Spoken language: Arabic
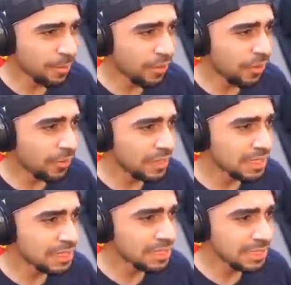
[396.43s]

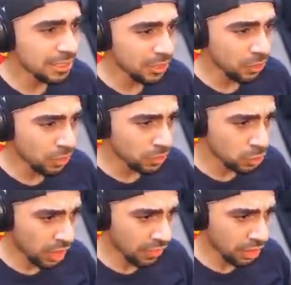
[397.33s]
بوينت
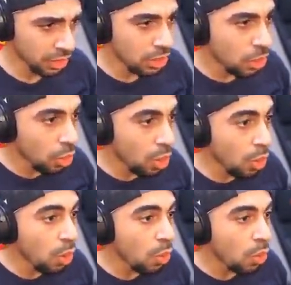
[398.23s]
شنو هذا؟
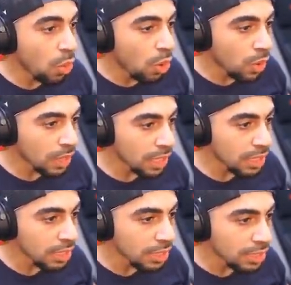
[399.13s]
اوه
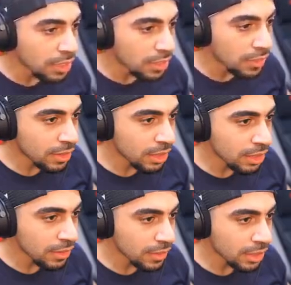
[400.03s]
اوكي اوكي
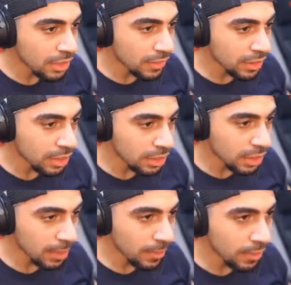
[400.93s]
اوكي اوكي
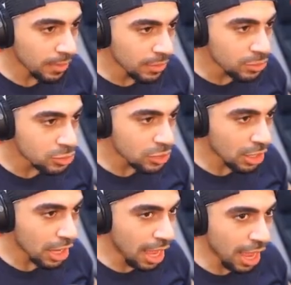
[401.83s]
اركب
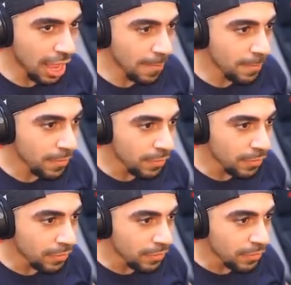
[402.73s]
سلام
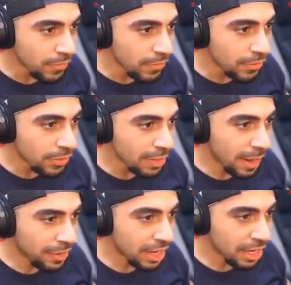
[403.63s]
oh اللي
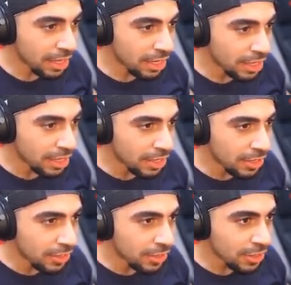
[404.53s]
بعده
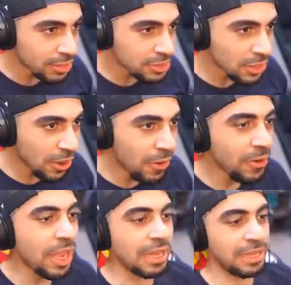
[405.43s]
ايوه ليتس جو
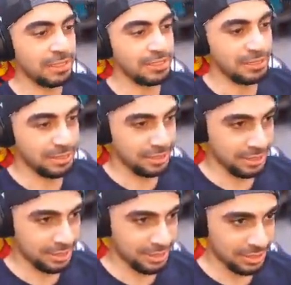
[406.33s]
يلا
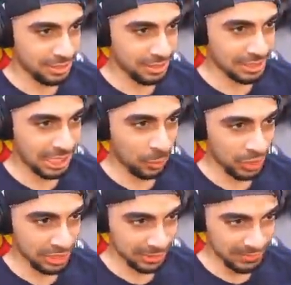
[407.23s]
تشيك
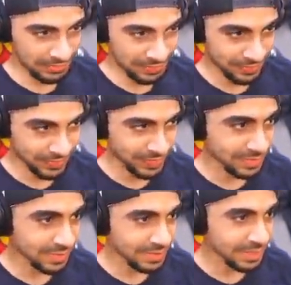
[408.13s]
بوينت
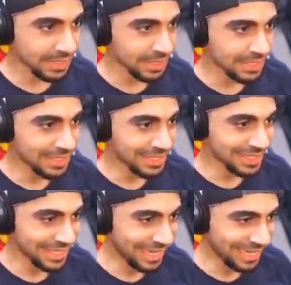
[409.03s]
اوه ماي جاد
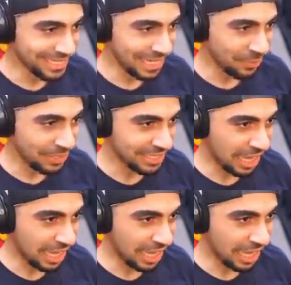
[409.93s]
شيل لك تشيك بوينت يا